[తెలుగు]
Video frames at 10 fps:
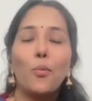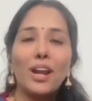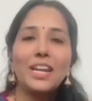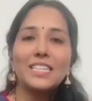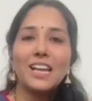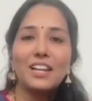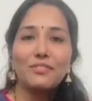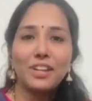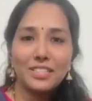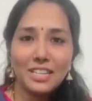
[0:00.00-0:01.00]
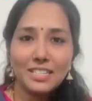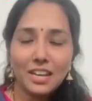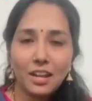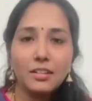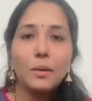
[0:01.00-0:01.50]
వన్ డే శాలరీ ఫర్
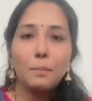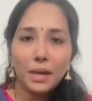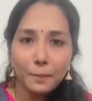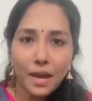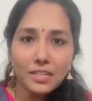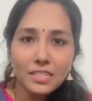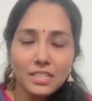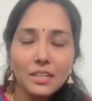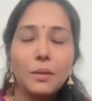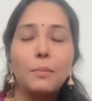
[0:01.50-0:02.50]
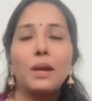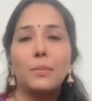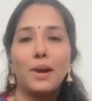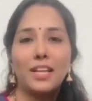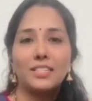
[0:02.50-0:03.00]
జనసేన మన పార్టీ మన
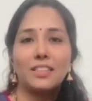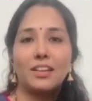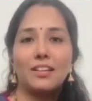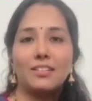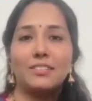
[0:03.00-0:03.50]
బాధ్యత